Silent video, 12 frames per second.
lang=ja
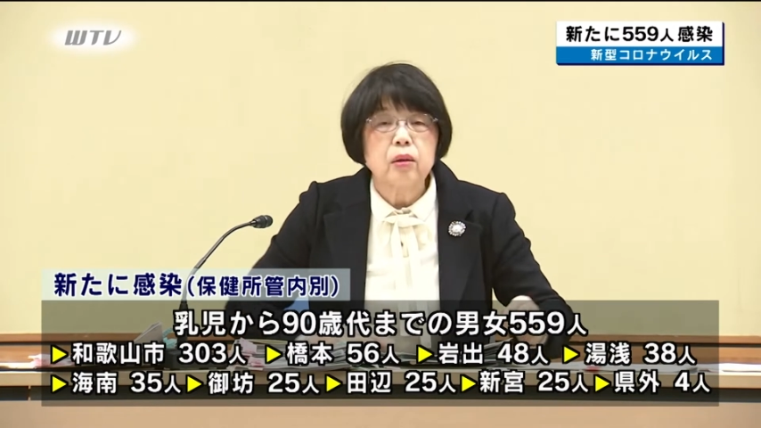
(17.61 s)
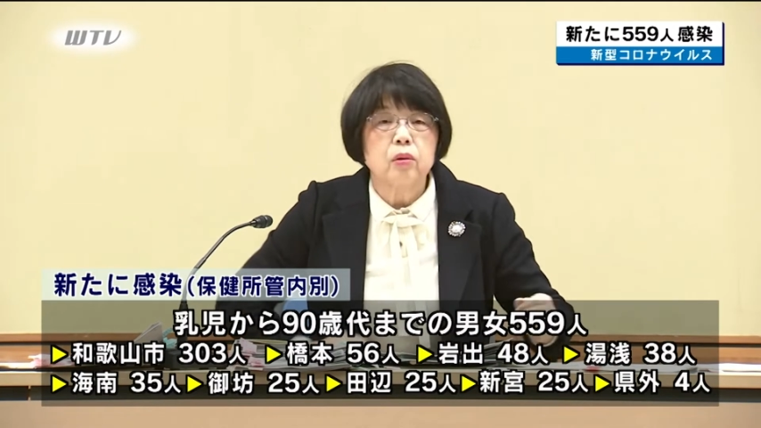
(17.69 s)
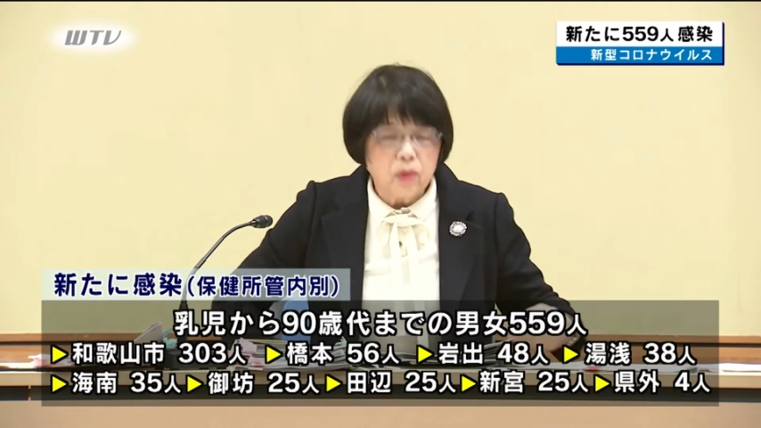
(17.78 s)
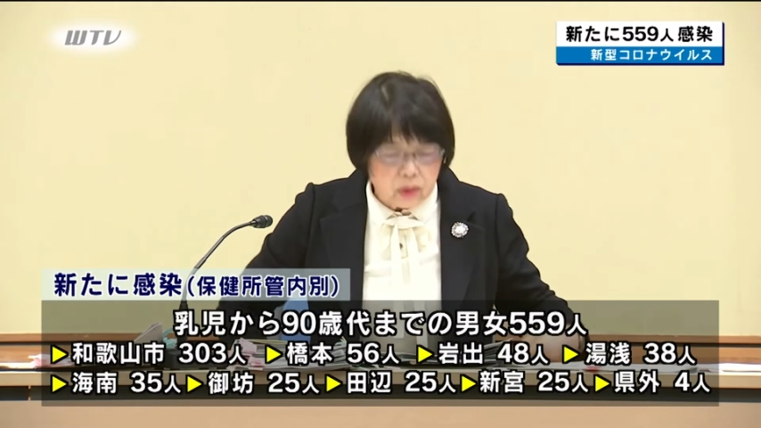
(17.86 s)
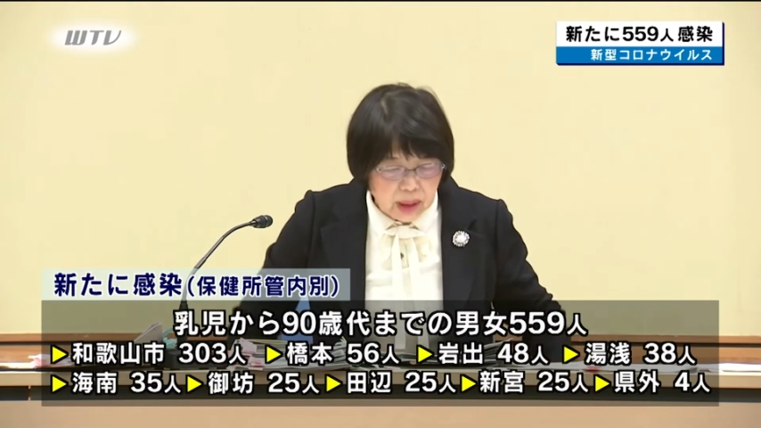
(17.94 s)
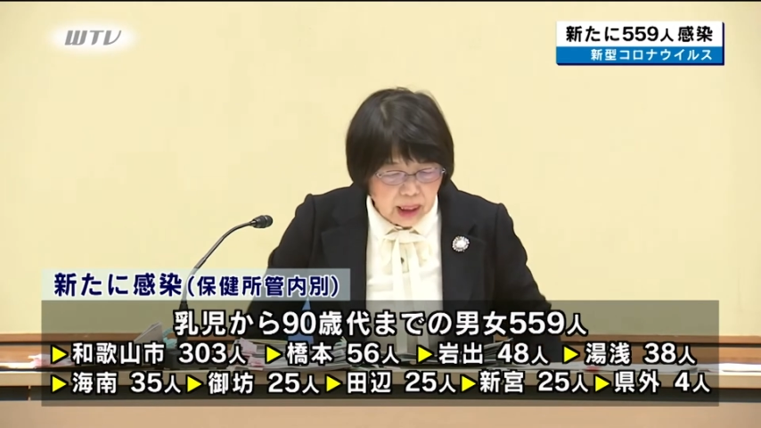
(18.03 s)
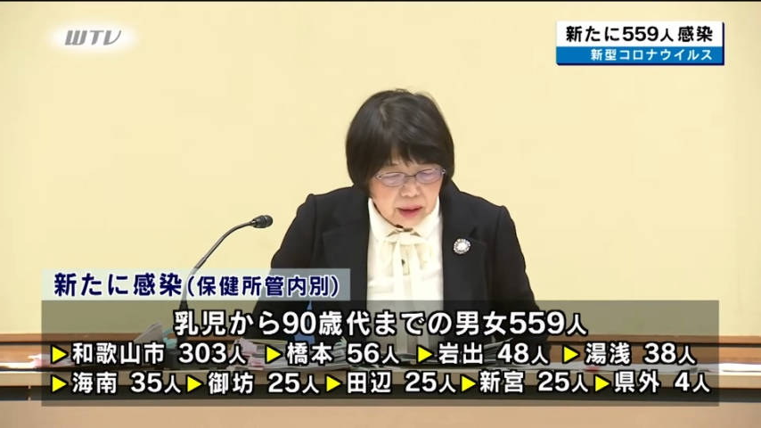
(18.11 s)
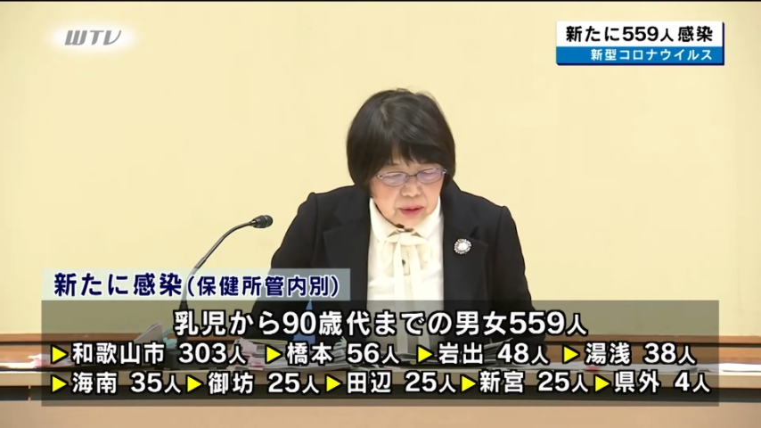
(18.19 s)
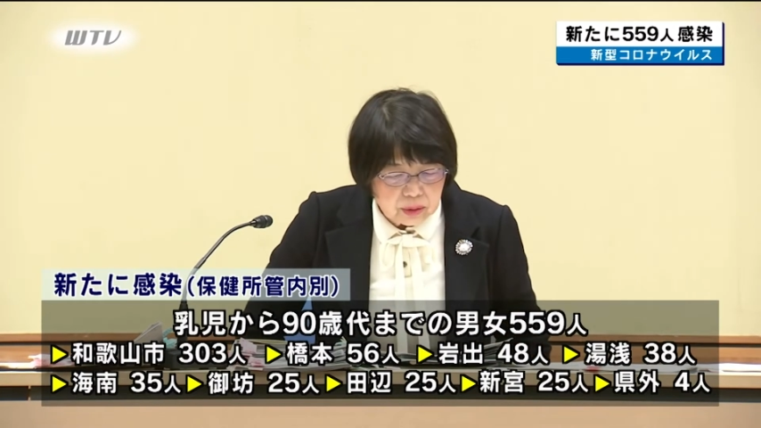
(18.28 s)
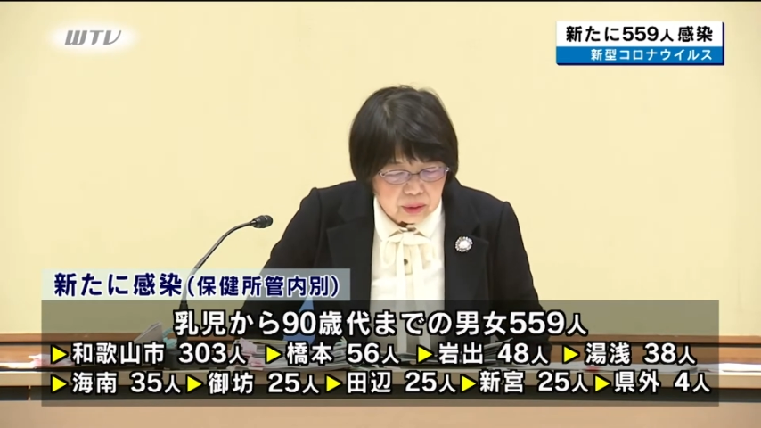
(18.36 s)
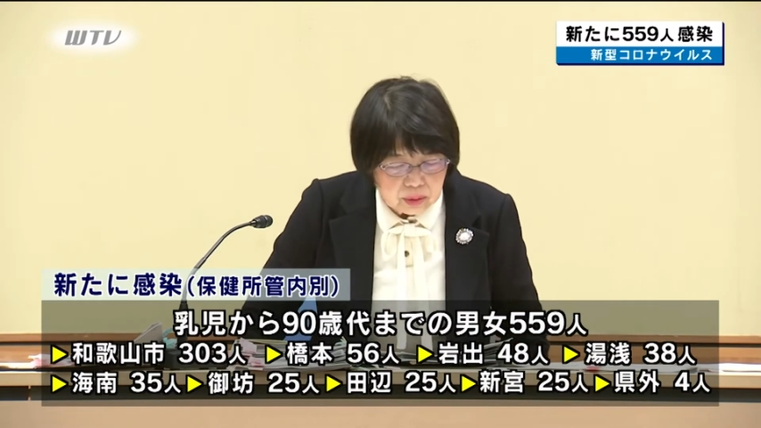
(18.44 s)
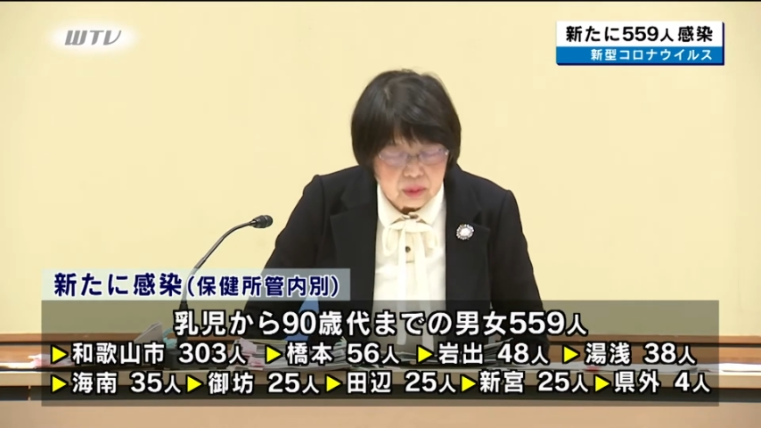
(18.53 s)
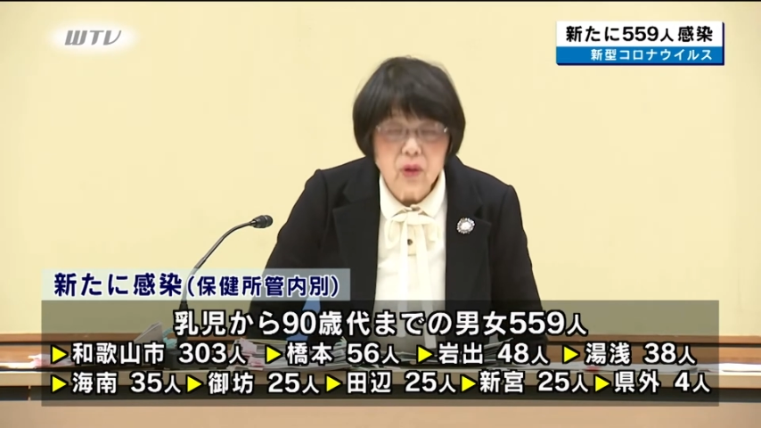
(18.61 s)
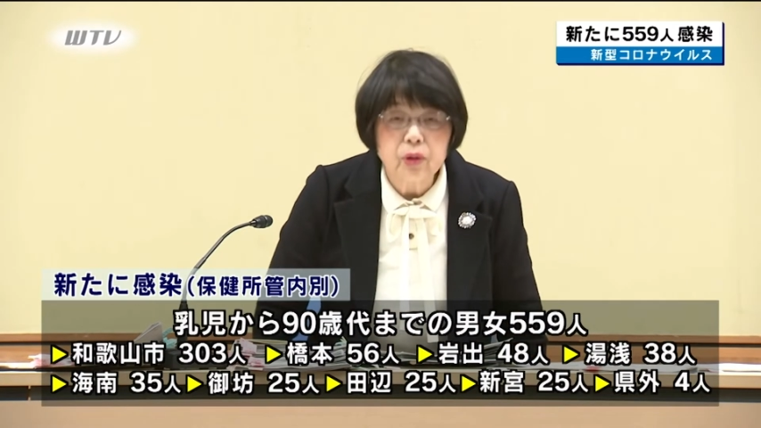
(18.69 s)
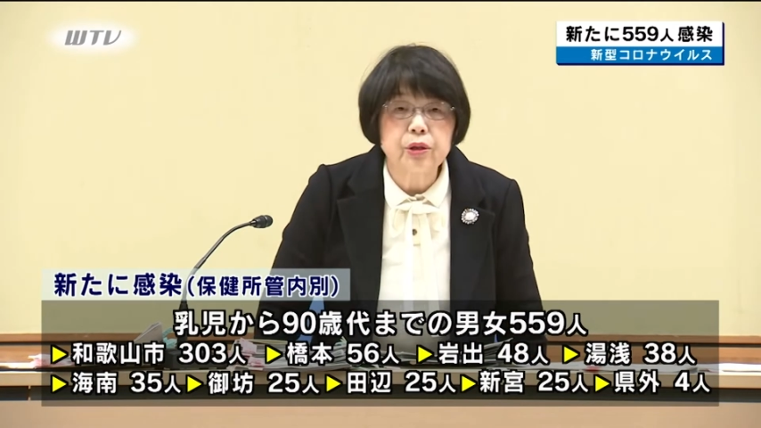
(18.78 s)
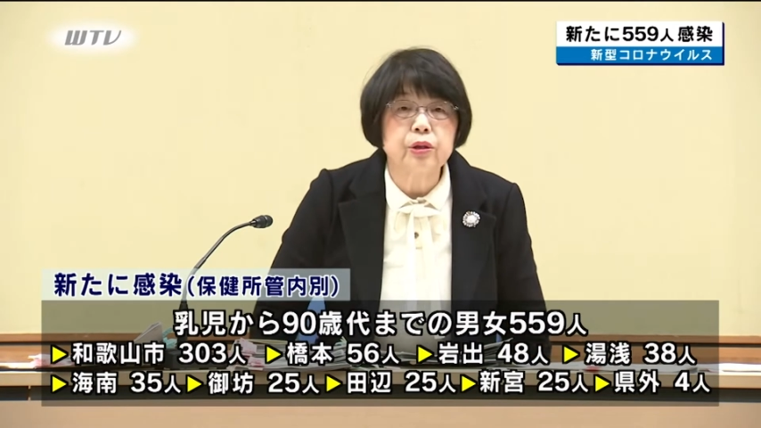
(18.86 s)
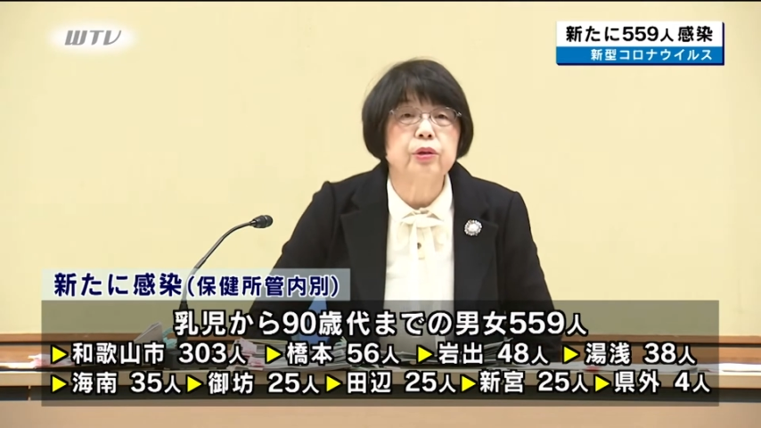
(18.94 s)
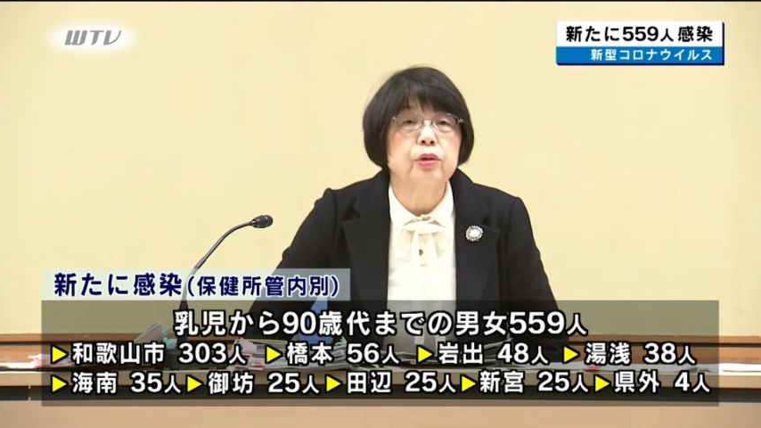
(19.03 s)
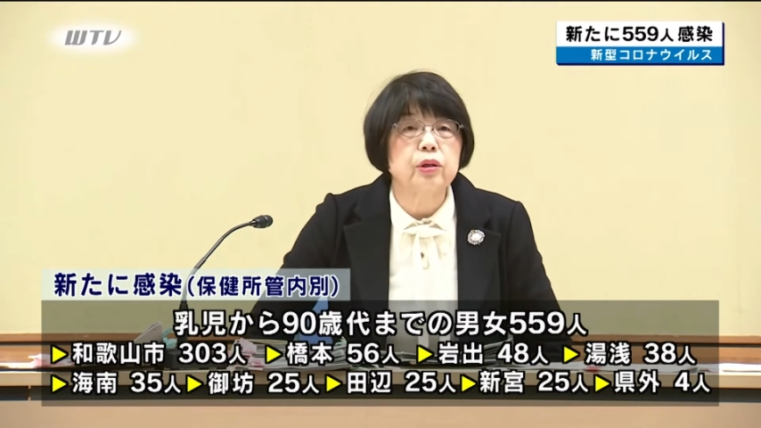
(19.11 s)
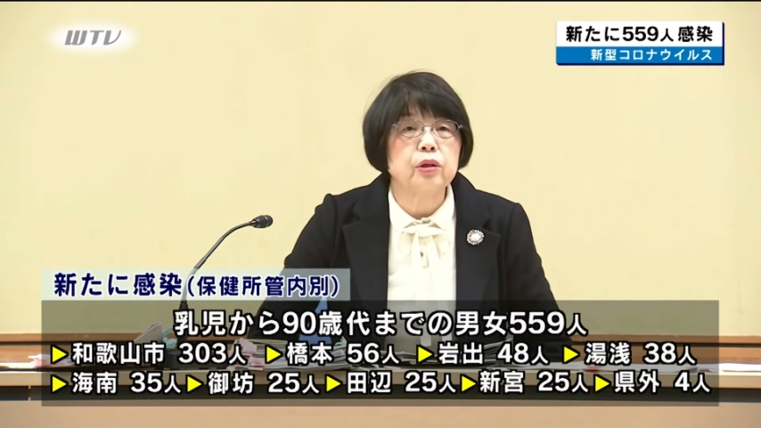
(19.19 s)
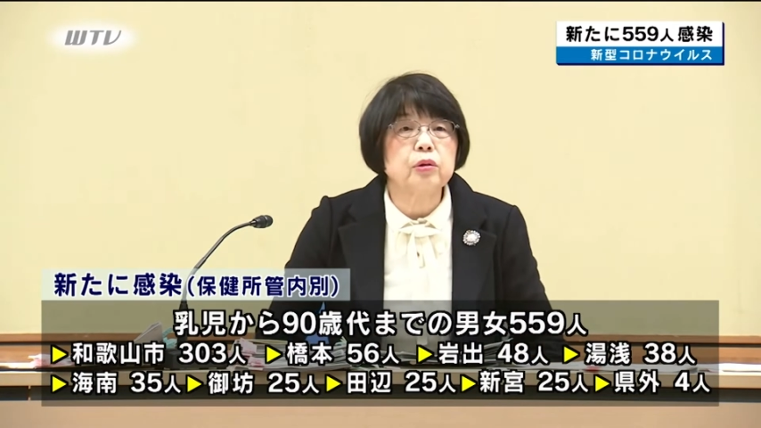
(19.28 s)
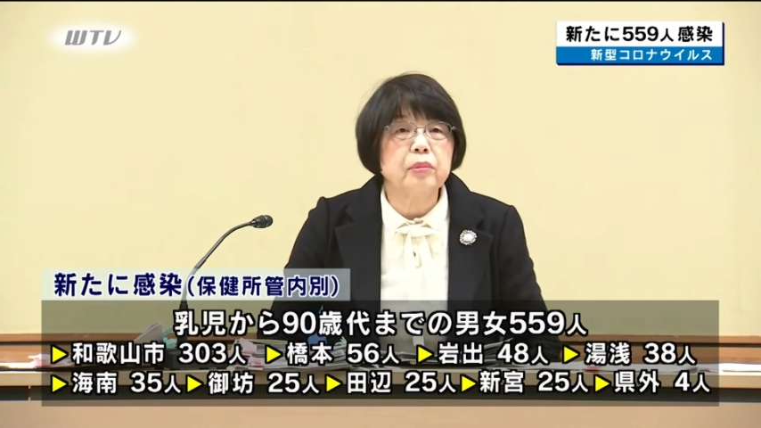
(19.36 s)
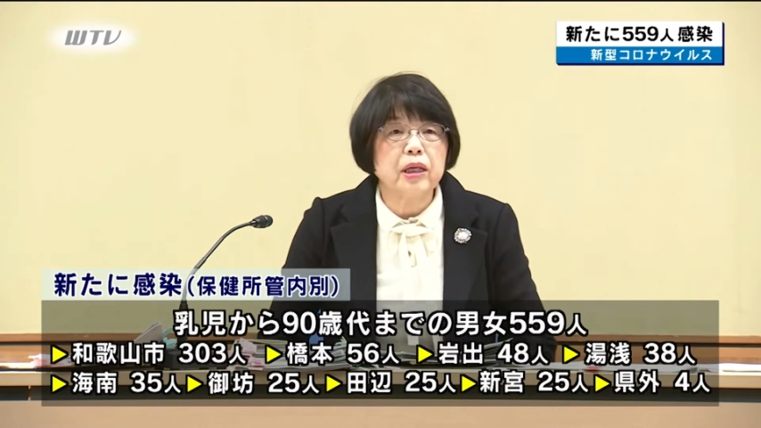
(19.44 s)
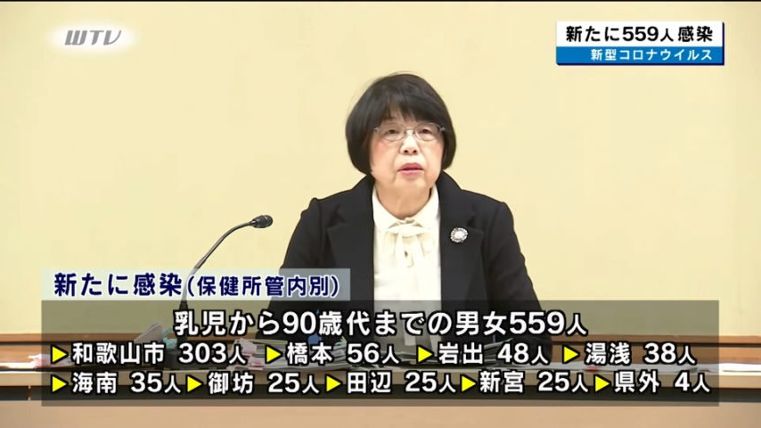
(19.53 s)
乳児から90歳代
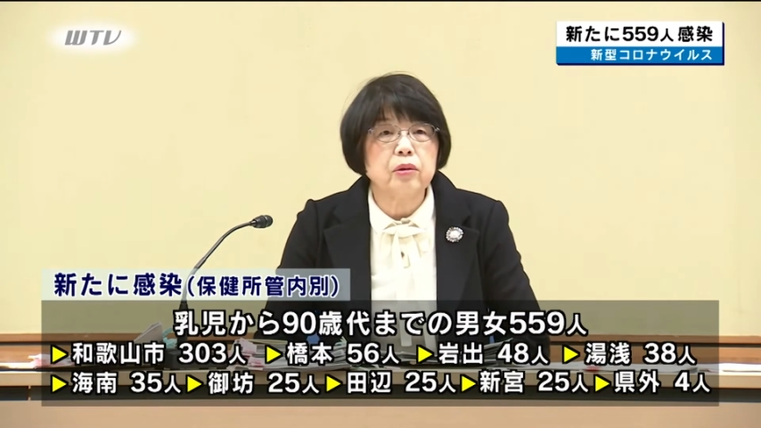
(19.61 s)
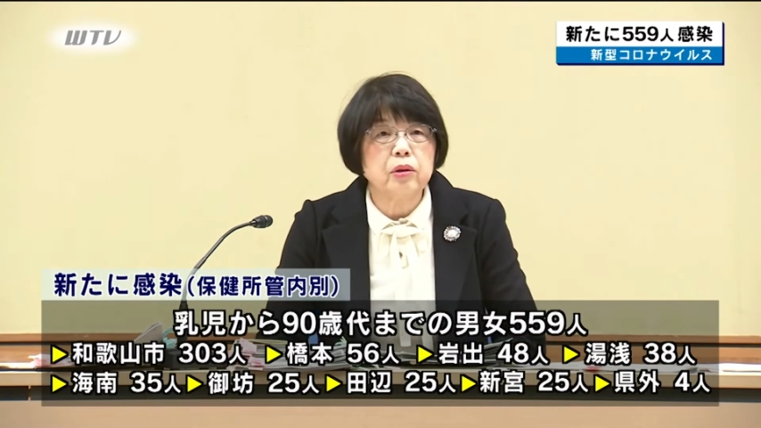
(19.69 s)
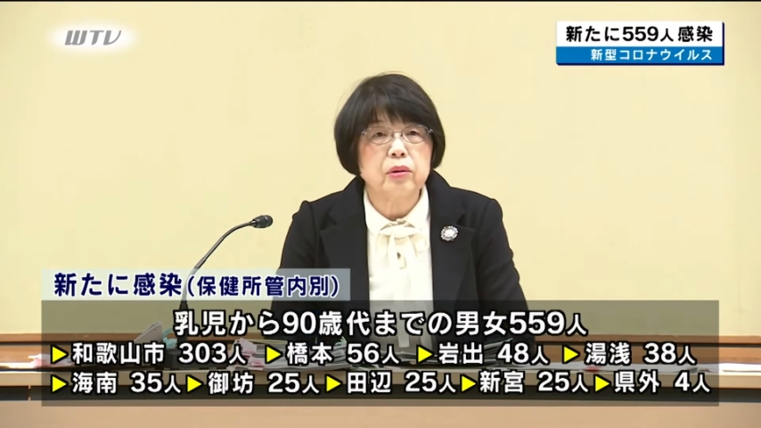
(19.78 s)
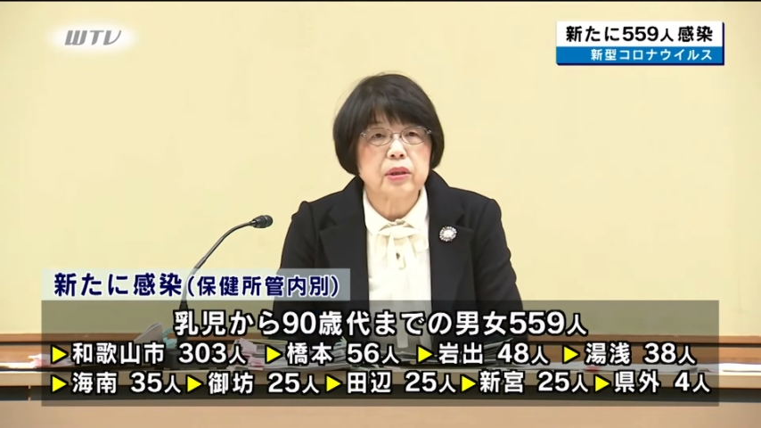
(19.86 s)
までの